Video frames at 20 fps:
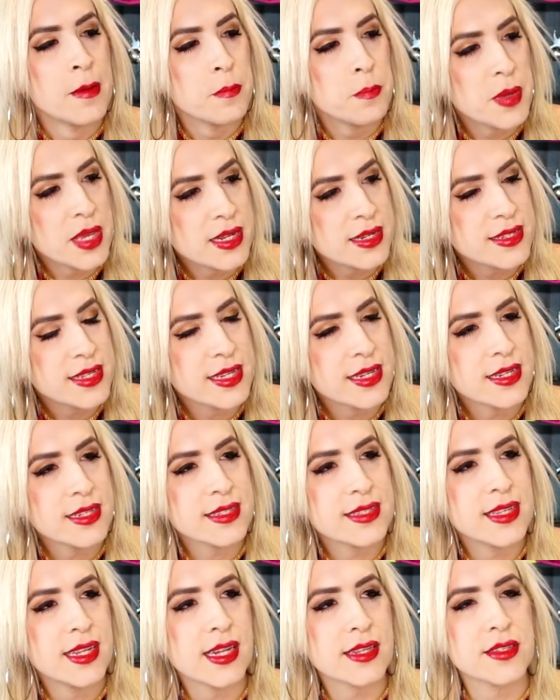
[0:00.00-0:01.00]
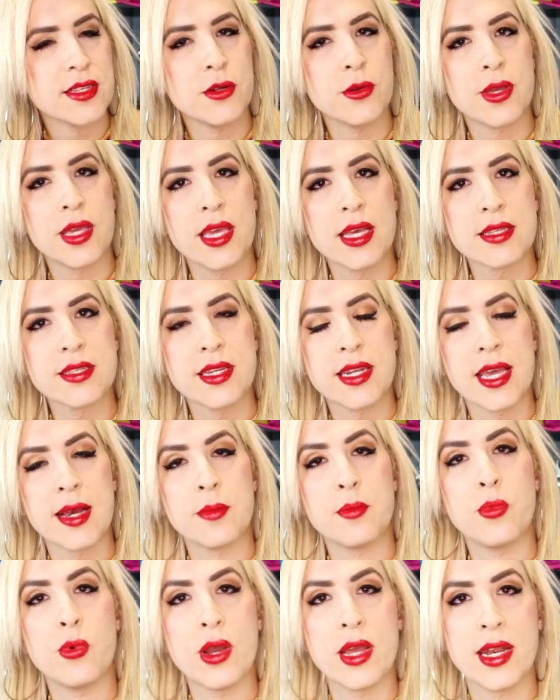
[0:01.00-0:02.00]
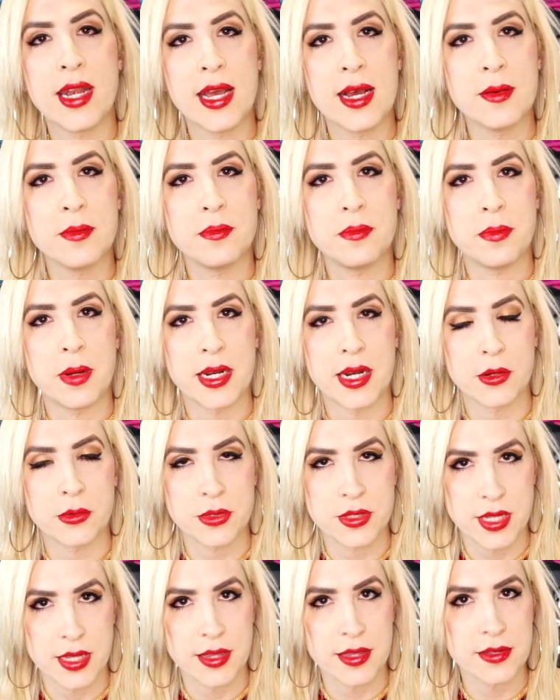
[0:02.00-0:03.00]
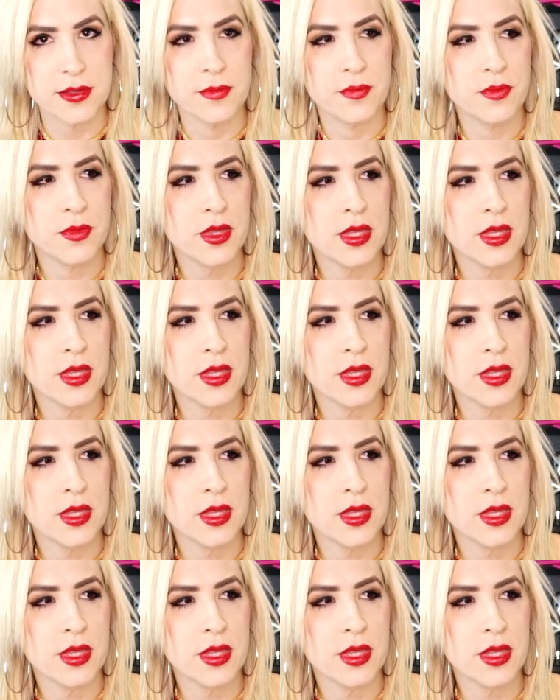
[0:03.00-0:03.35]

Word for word: piensen si la cirugía sería buena para ustedes.